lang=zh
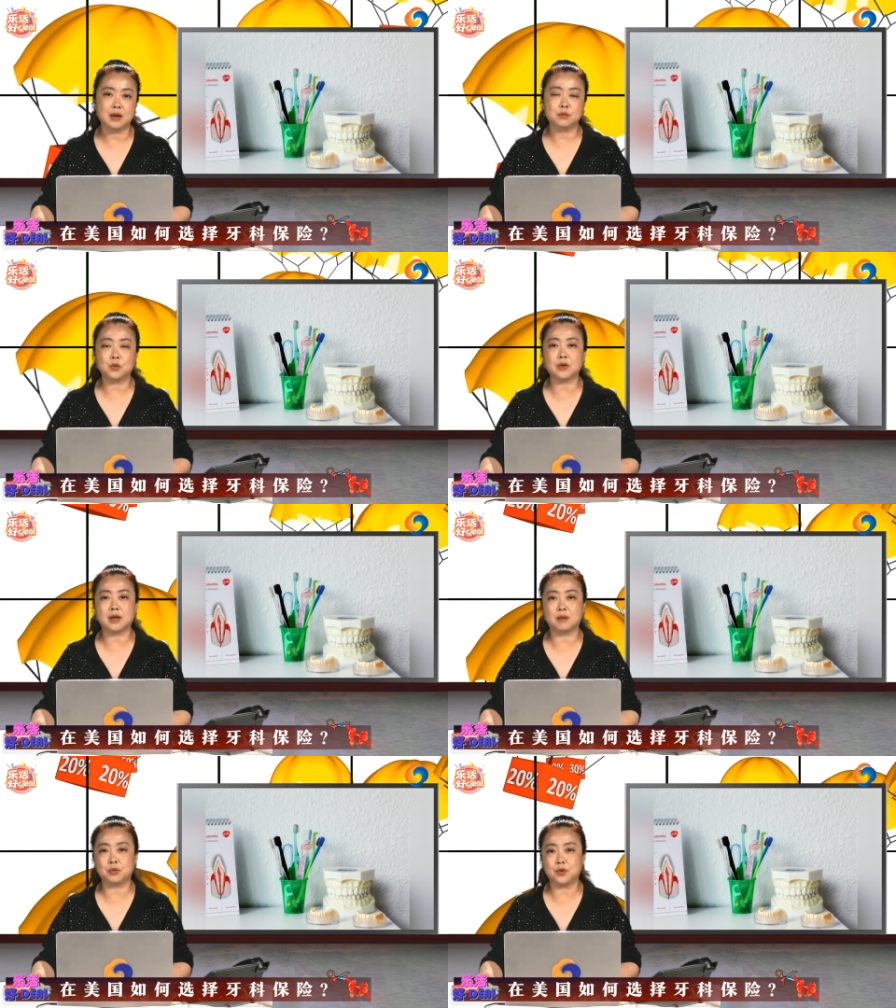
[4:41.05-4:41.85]
不过
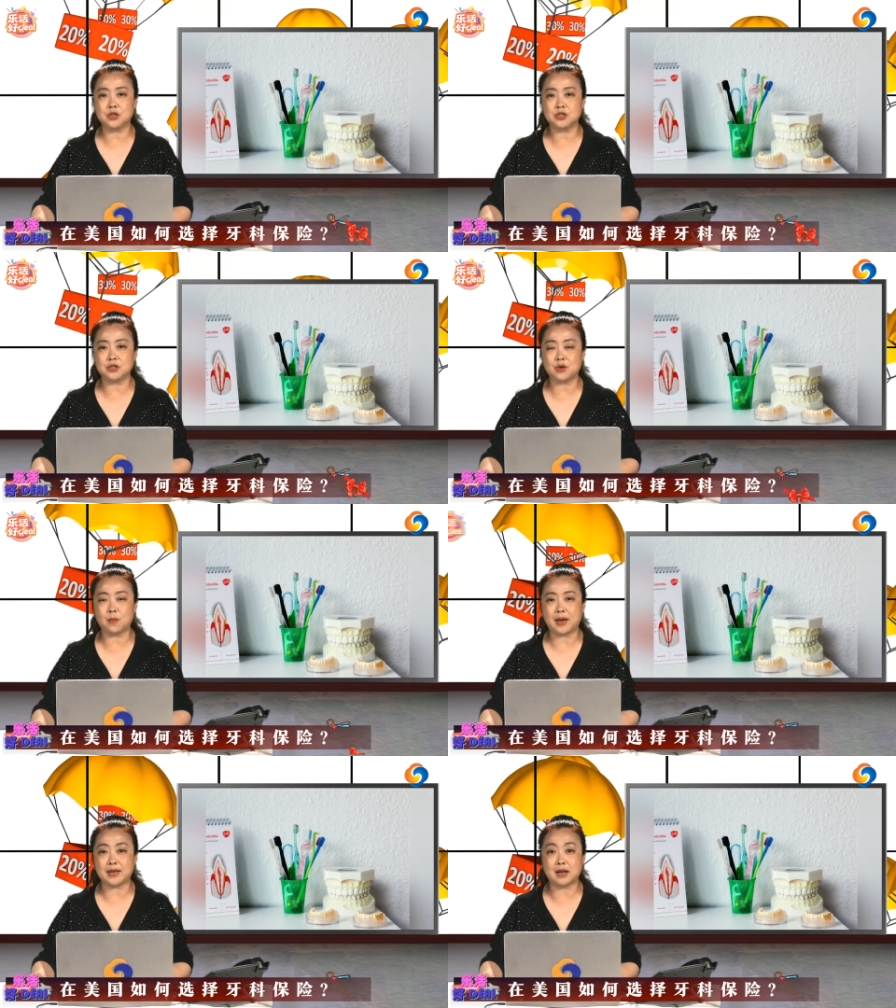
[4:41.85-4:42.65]
呢，不论是购
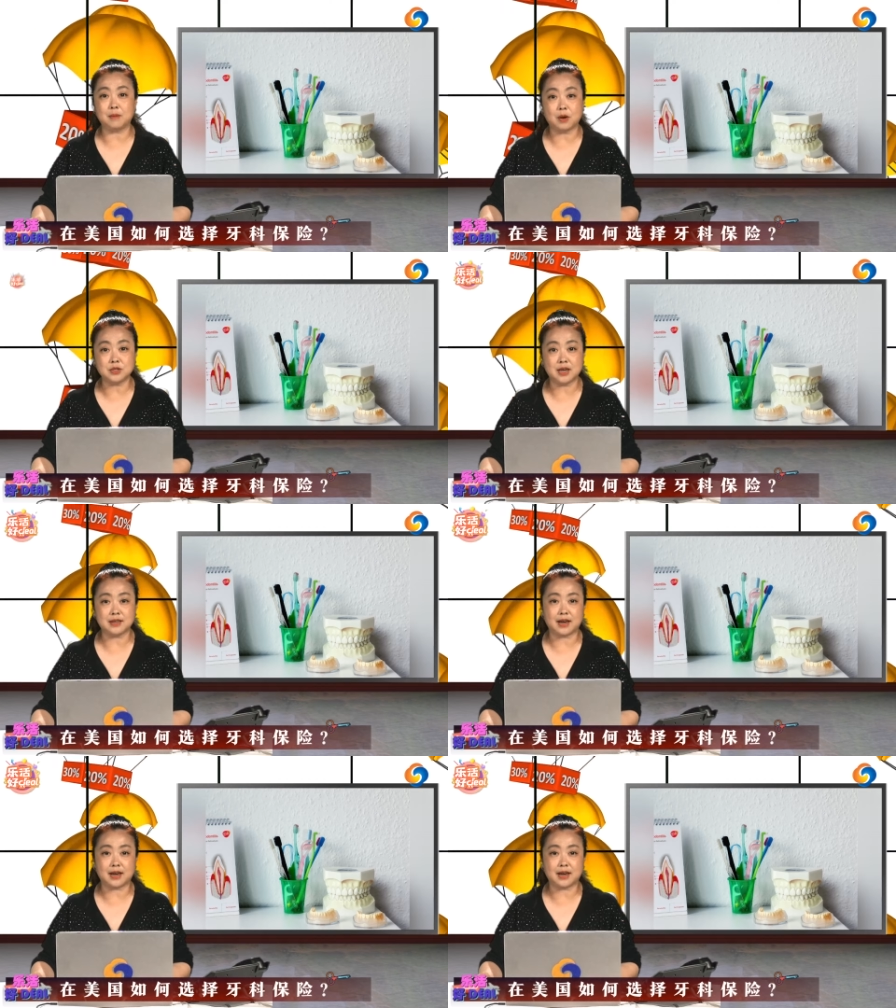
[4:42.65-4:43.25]
买牙科保险还